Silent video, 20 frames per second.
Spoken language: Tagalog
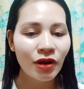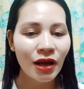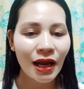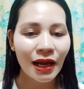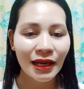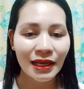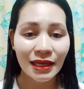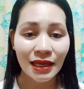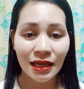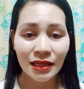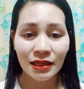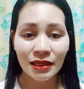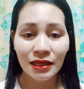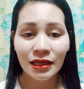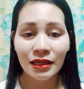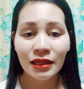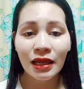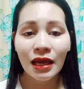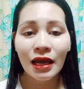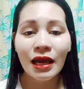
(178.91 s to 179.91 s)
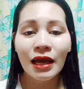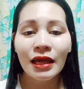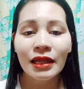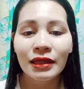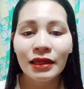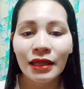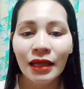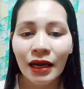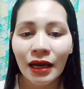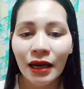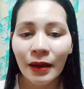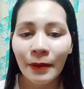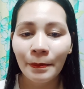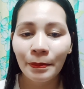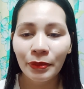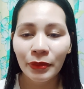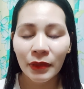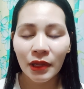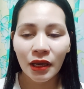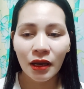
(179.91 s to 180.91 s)
kakayanin na
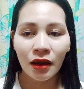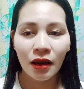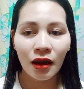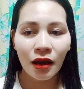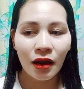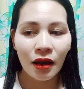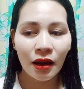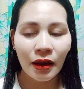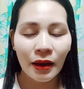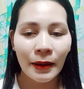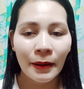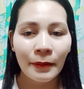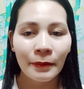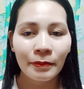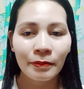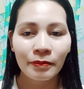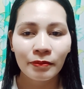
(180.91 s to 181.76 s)
um,